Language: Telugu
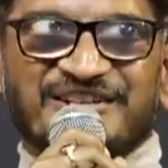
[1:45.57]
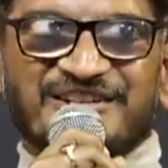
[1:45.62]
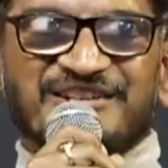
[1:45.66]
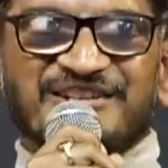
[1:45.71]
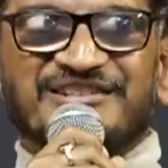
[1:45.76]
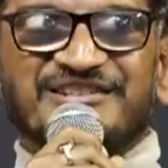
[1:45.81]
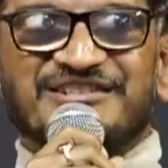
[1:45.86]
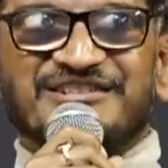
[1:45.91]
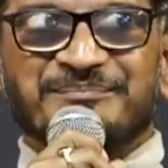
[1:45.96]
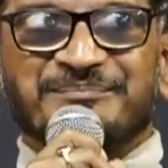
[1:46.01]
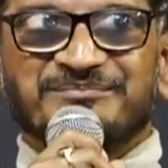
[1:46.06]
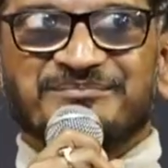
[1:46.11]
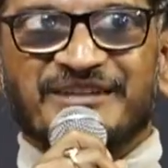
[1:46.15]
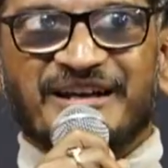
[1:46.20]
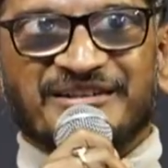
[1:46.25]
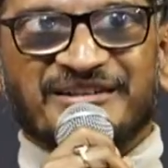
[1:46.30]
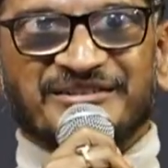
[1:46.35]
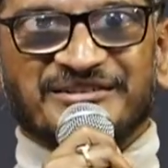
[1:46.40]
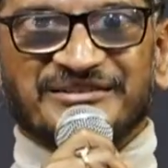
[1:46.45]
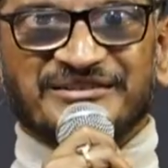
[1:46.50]
విషయం
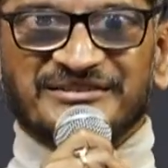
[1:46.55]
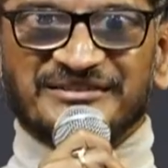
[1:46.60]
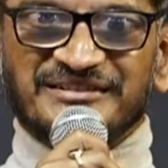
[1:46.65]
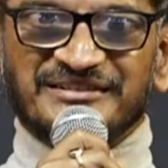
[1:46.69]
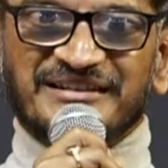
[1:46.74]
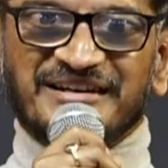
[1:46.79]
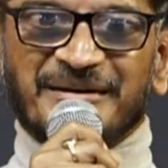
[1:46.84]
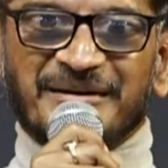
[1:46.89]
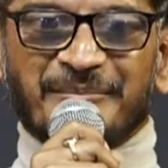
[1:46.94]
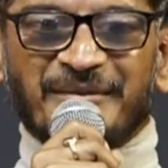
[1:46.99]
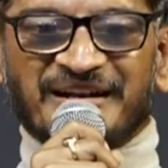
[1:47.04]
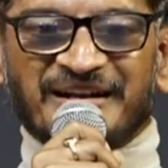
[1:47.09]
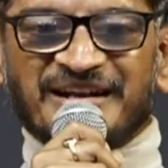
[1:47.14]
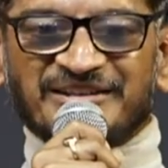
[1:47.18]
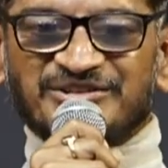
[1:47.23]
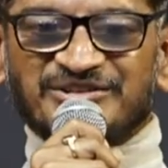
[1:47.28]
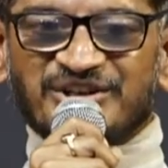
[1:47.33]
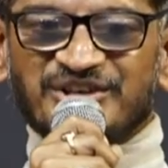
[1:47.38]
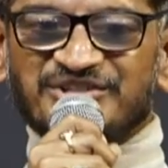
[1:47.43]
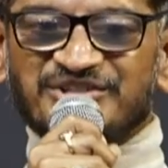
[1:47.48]
చెప్తున్నాను మన
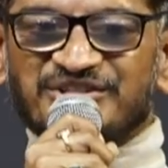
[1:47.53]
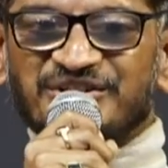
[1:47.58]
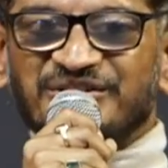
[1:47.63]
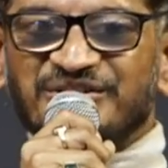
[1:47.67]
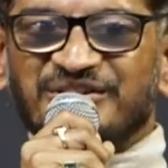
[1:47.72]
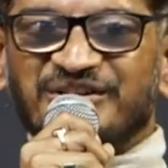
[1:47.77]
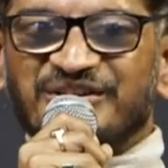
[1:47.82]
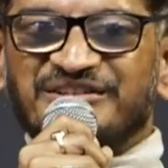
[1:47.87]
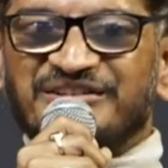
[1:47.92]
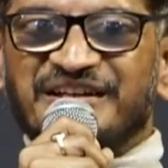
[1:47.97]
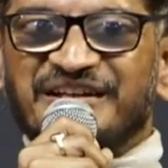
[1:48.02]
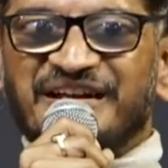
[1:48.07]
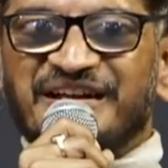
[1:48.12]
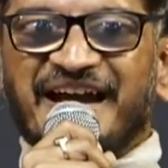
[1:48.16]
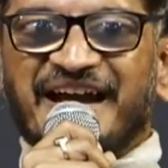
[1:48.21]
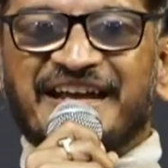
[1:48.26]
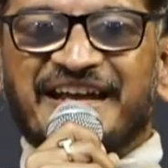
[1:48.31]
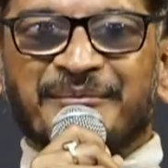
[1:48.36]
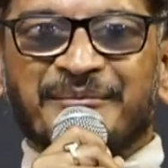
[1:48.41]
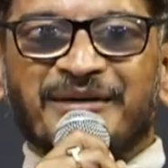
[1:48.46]
అదృష్టం కొద్దీ
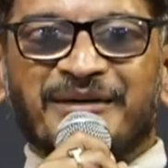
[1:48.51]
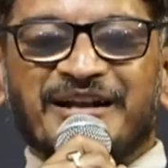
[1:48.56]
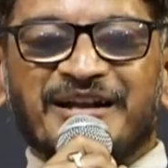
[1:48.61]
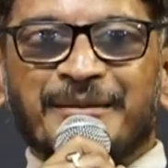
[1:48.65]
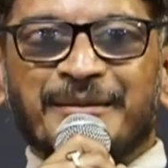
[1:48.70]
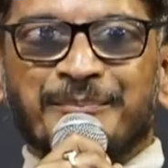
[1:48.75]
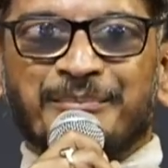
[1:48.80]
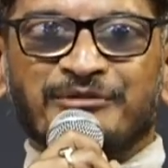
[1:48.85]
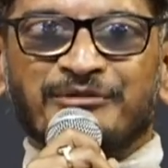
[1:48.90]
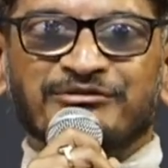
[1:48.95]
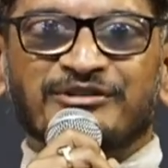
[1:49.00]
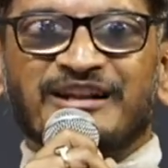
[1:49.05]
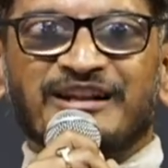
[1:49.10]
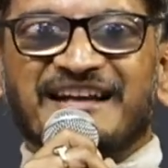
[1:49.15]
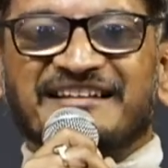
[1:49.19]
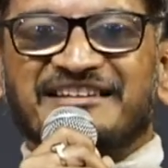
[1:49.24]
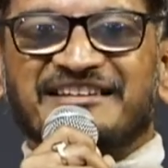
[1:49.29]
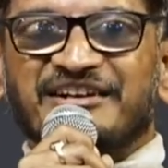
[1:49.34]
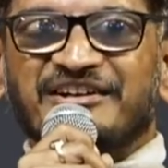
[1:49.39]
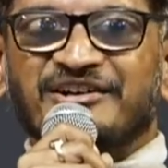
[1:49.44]
ఆయన మళ్ళీ పువ్వులా
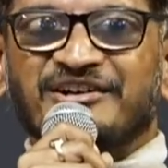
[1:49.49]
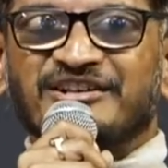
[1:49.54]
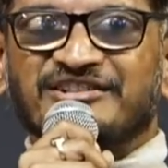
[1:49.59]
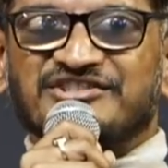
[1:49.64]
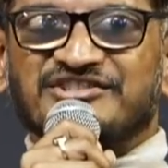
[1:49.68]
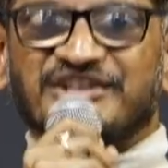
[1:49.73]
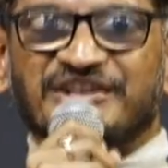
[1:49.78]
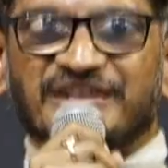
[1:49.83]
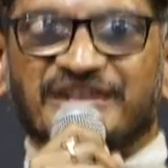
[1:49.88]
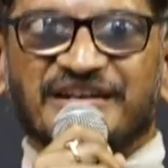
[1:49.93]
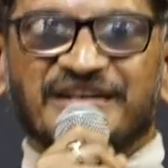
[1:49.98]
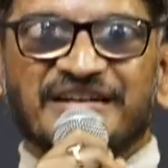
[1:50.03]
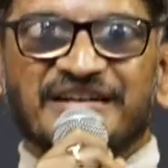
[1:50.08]
తిరిగి వచ్చి